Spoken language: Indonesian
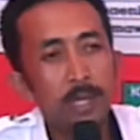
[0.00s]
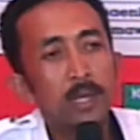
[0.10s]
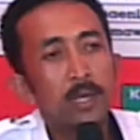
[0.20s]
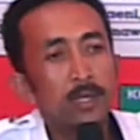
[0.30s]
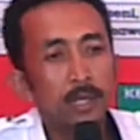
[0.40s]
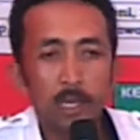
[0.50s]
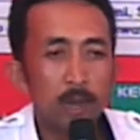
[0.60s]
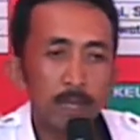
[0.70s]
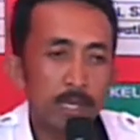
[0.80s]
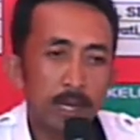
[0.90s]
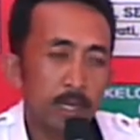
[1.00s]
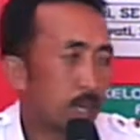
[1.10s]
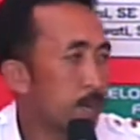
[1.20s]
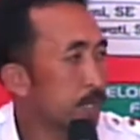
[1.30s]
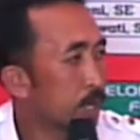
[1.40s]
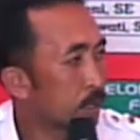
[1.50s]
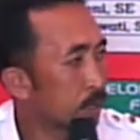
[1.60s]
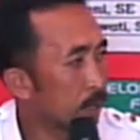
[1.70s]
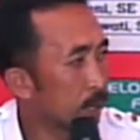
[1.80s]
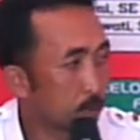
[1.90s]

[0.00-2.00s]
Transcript: -huh. saya kira masyarakat kami sangat uh,